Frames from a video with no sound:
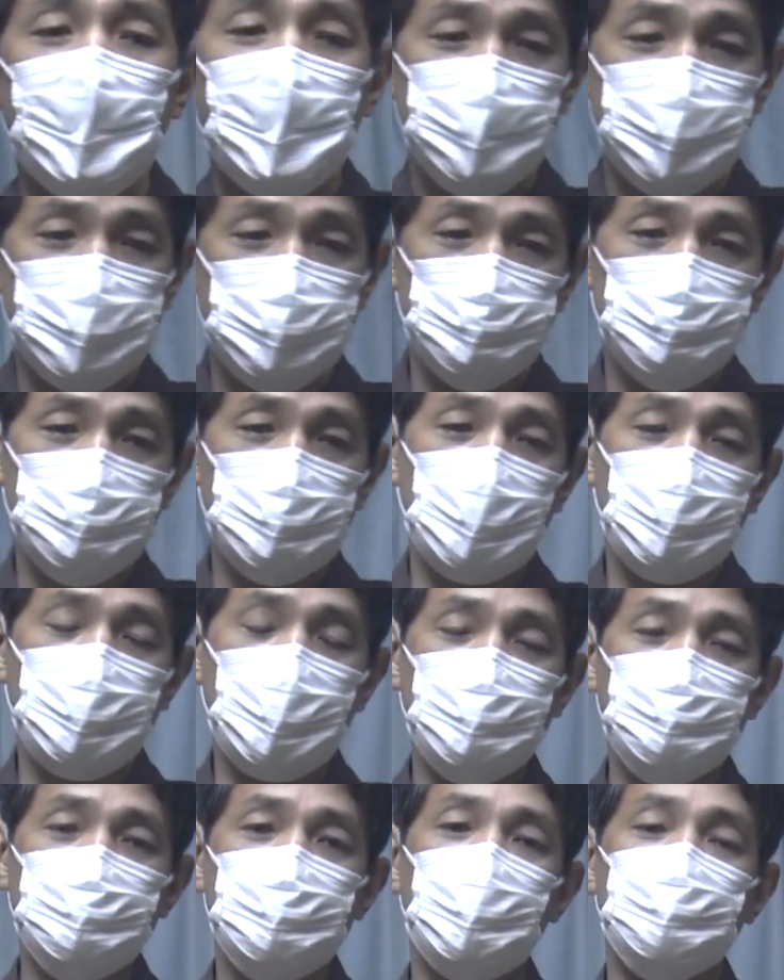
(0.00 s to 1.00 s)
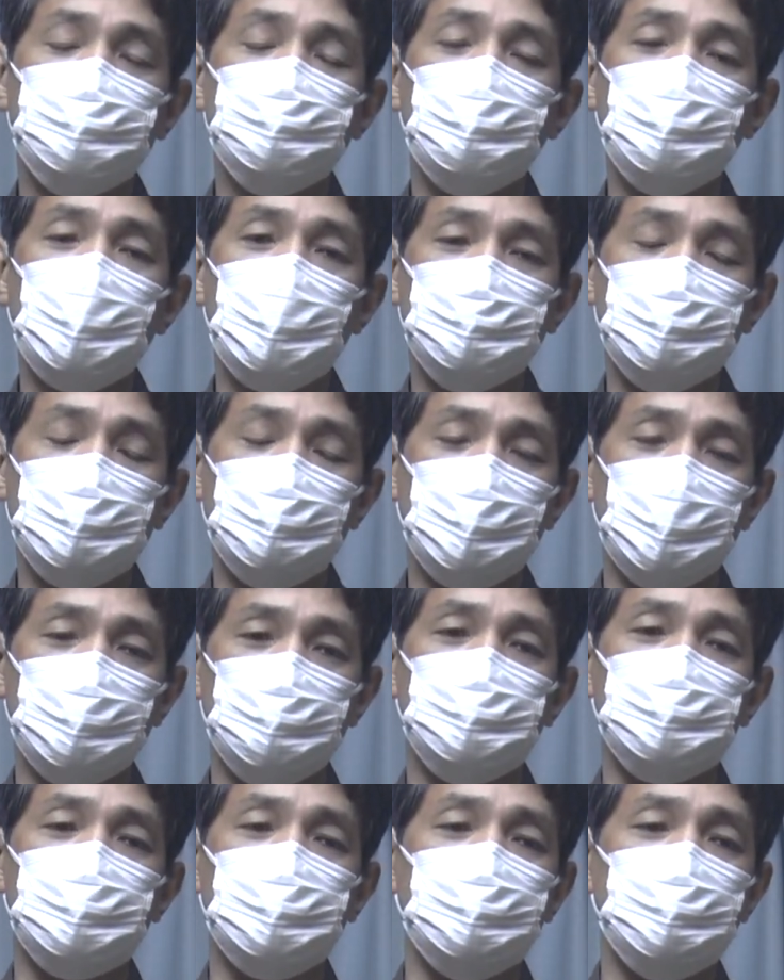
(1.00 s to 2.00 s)
自分が何でそうなってるか
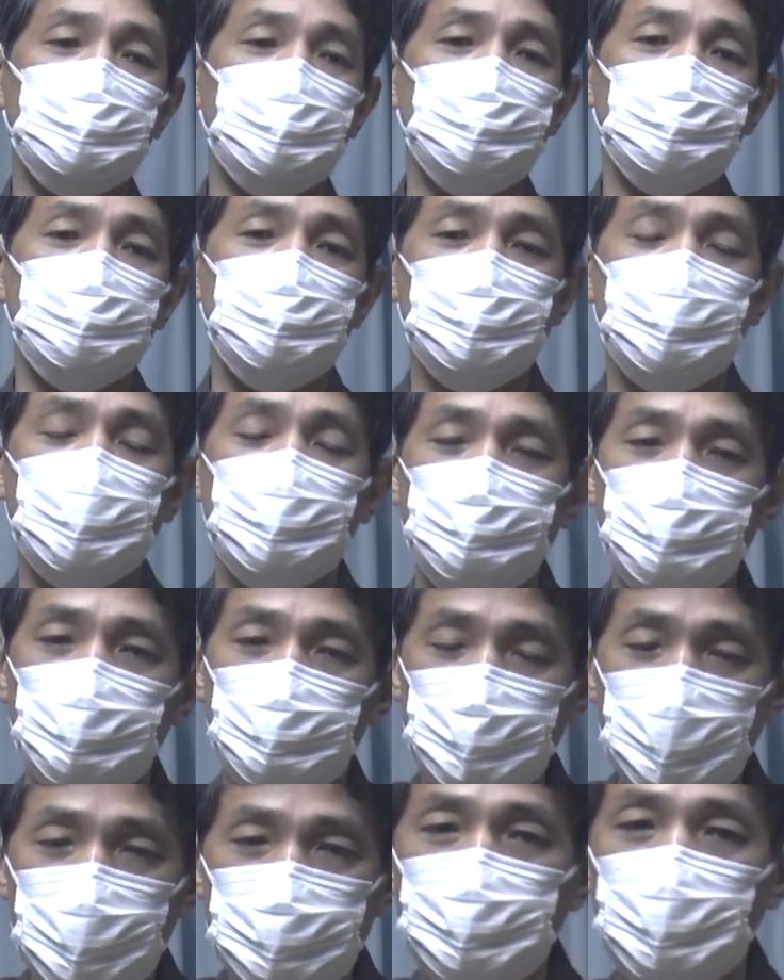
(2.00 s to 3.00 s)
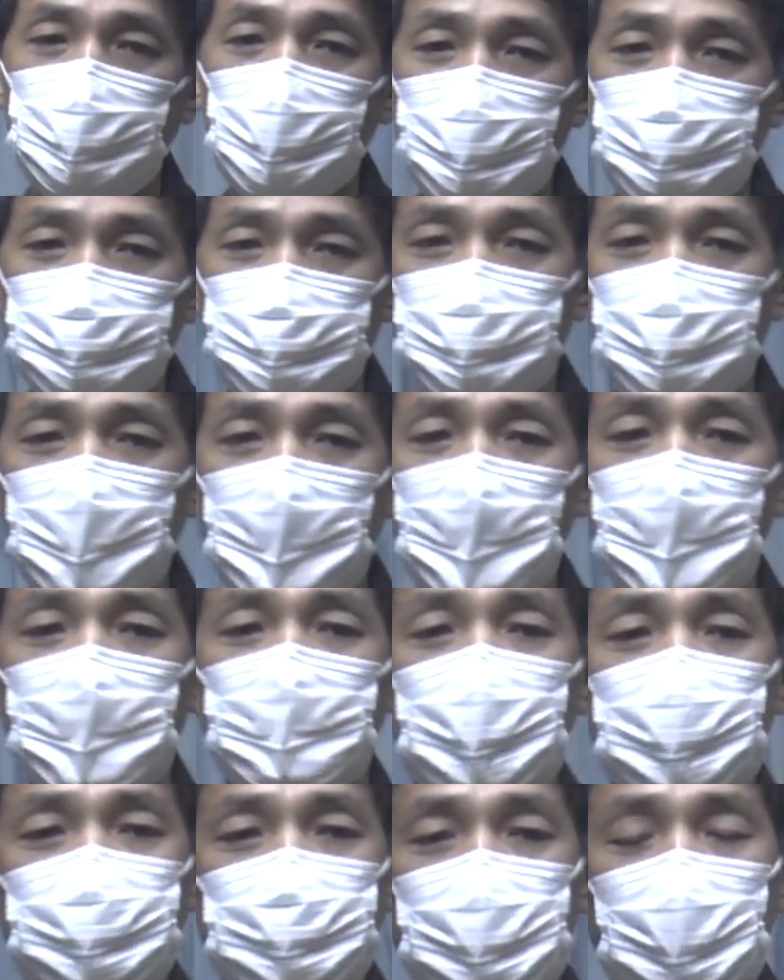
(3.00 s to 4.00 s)
の心理分析もできてないし
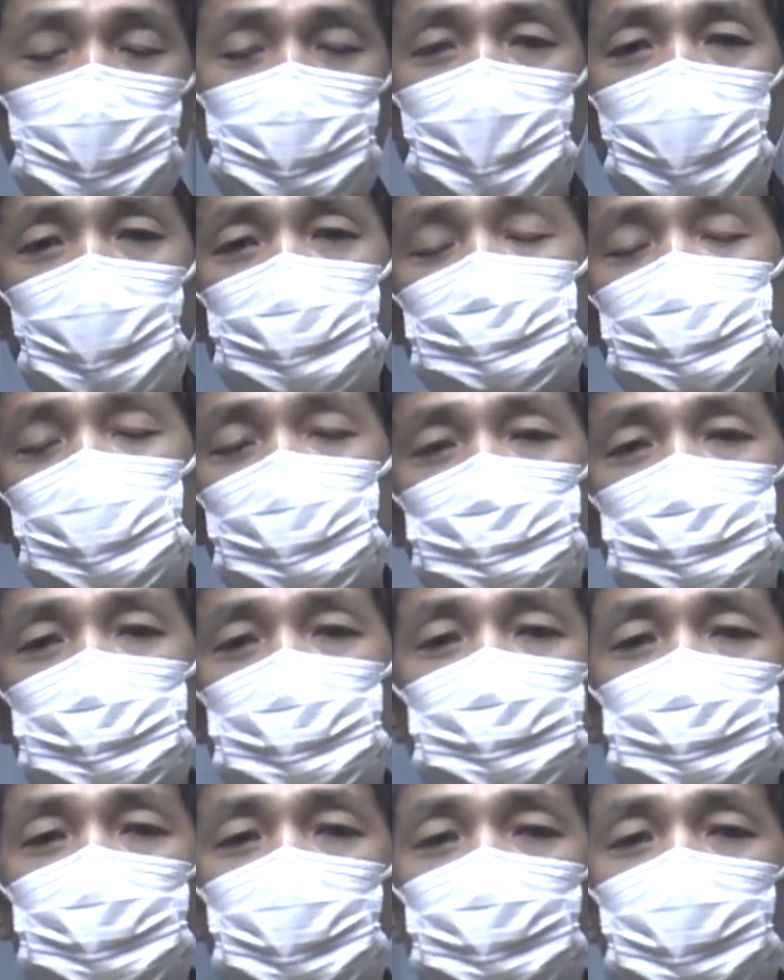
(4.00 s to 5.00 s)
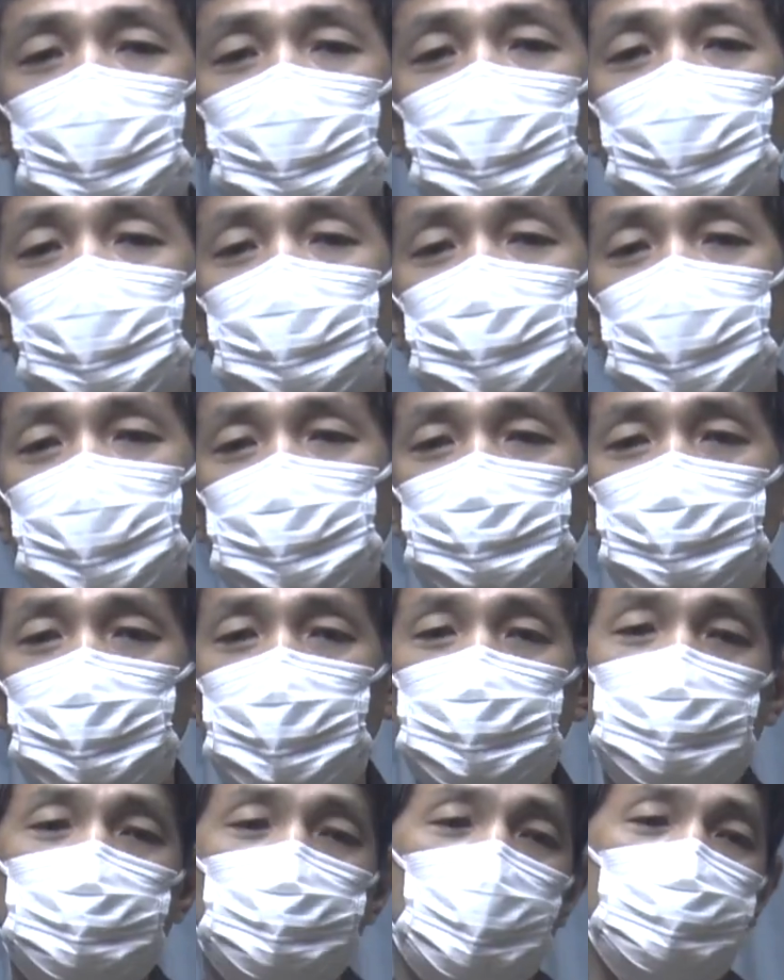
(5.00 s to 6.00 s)
ましてや感謝の実践なんかできず
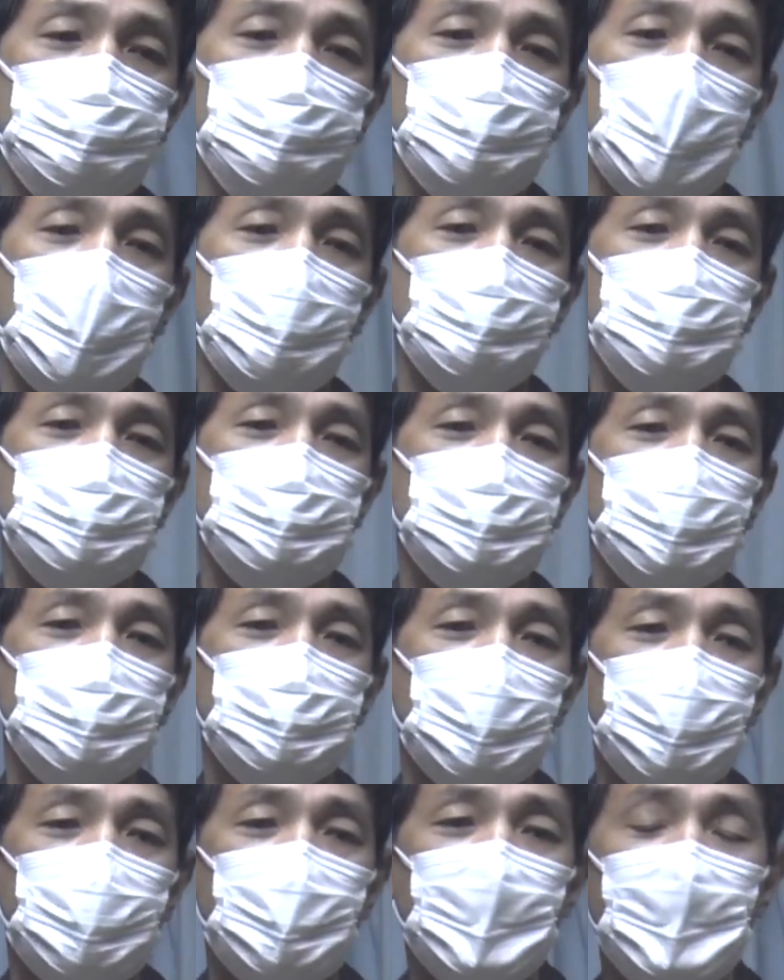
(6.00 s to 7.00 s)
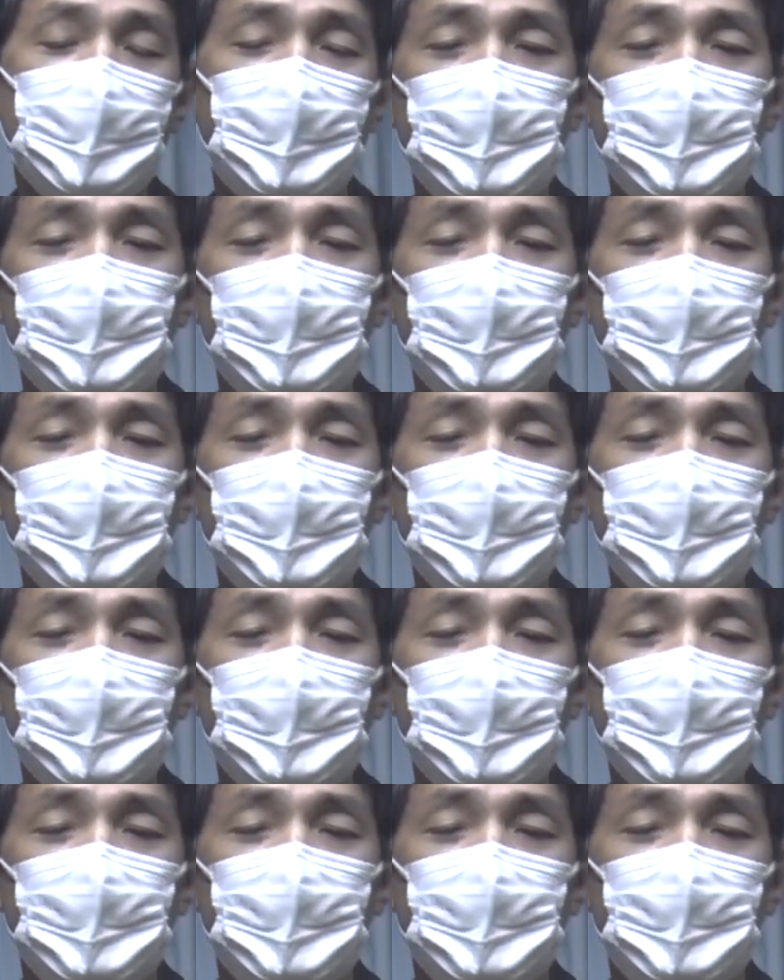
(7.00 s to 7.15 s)
いつも不満を言ってて